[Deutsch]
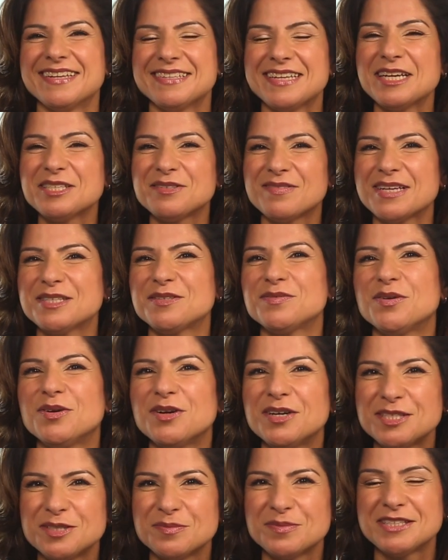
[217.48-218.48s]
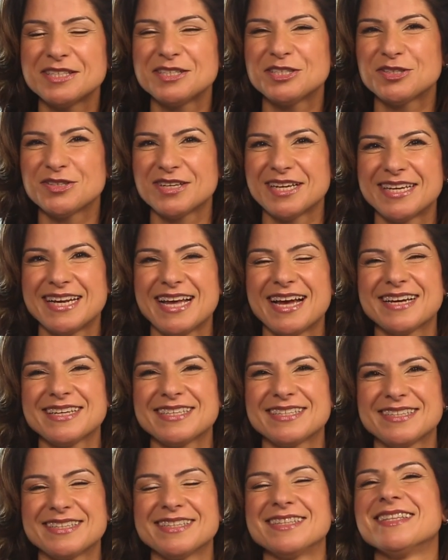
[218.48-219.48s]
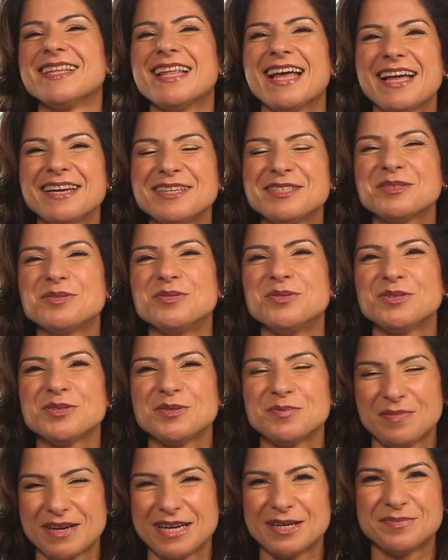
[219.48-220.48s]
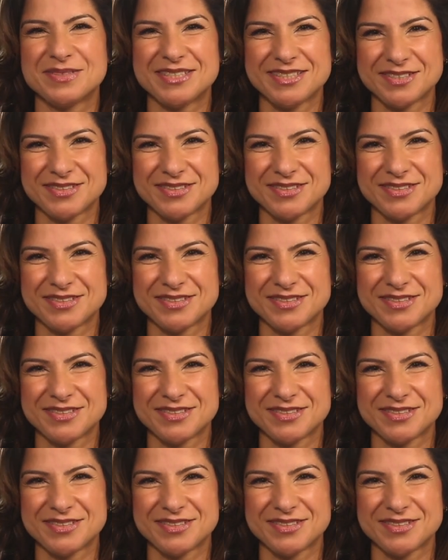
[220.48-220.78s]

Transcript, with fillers: Das war's für heute mit den Steuernachrichten. Alles Gute und bleiben Sie